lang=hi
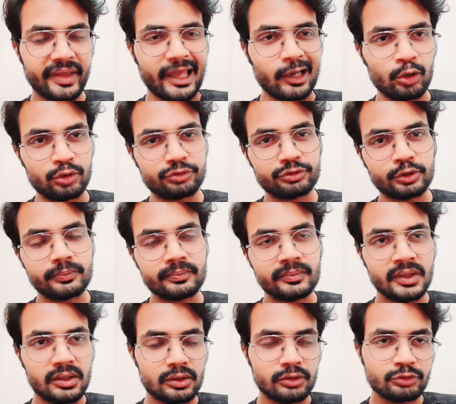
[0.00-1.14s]
हेलो दोस्तों
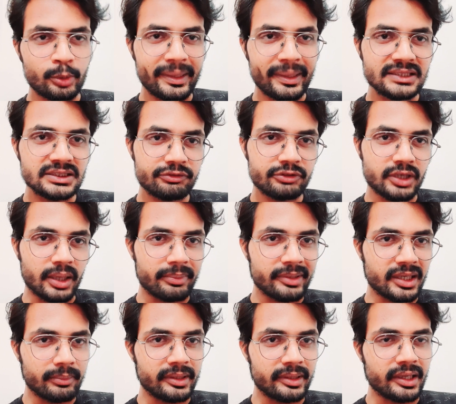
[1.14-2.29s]
दोस्तों मैंने जस्ट अभी
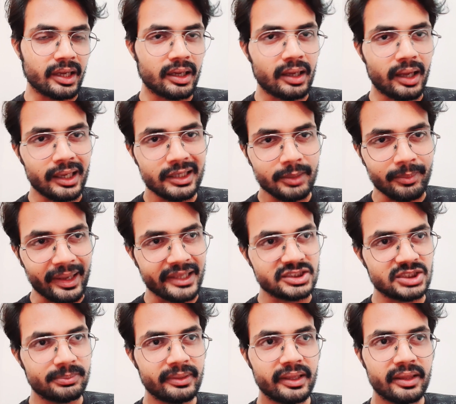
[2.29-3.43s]
अभी अल्ट बालाजी
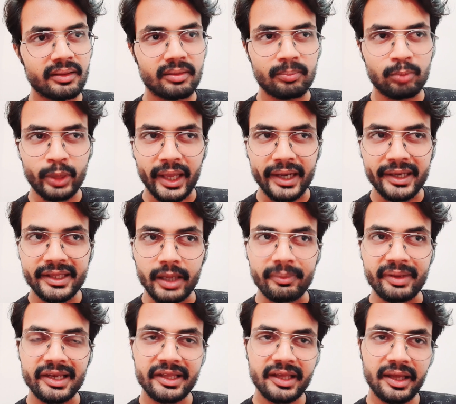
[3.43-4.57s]
पे पुरानी
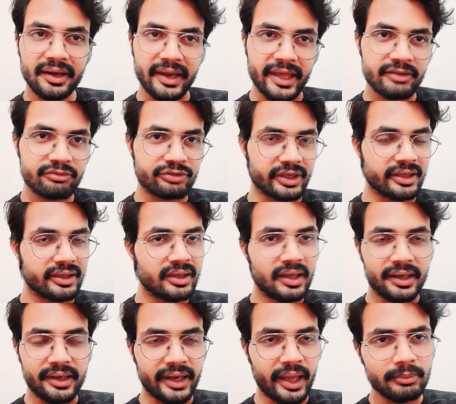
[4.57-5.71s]
हवेली का रहस्य
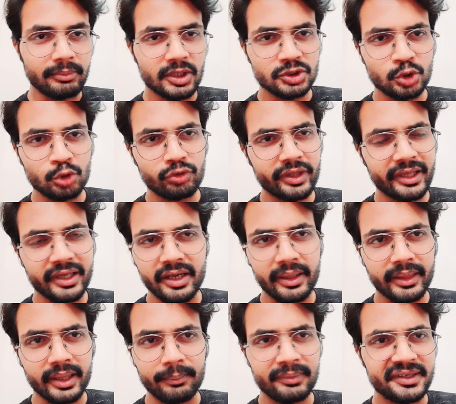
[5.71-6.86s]
नाम का शो देखकर
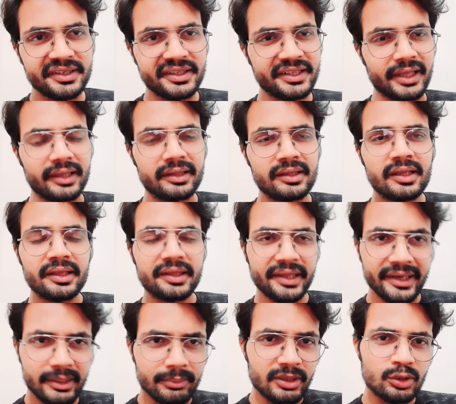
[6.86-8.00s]
कंप्लीट किया
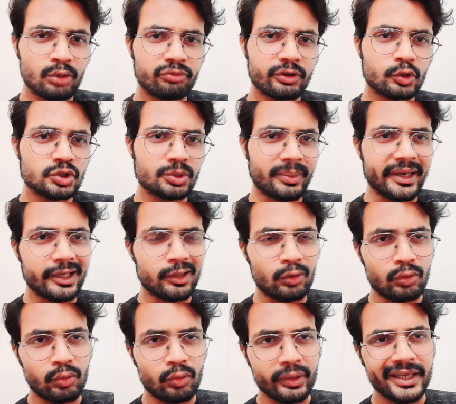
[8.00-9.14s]
किन्हीं वजहों से कुछ बड़े
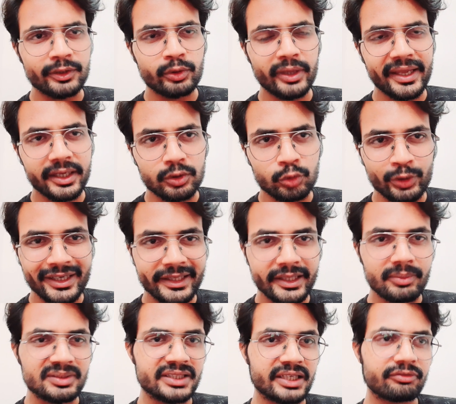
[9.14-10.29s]
लोगों के एक ट्वीट की
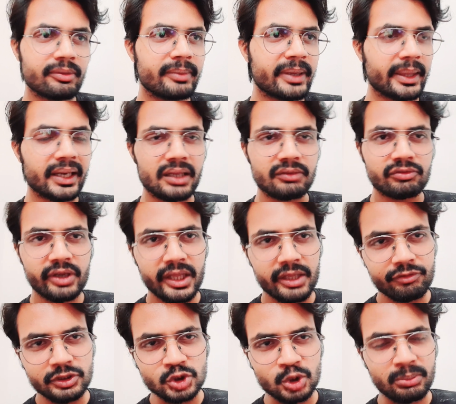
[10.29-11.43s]
वजह से मेरी नज़र इस
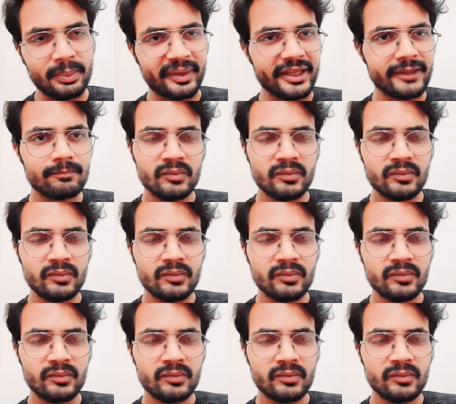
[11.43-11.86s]
शो पे पड़ी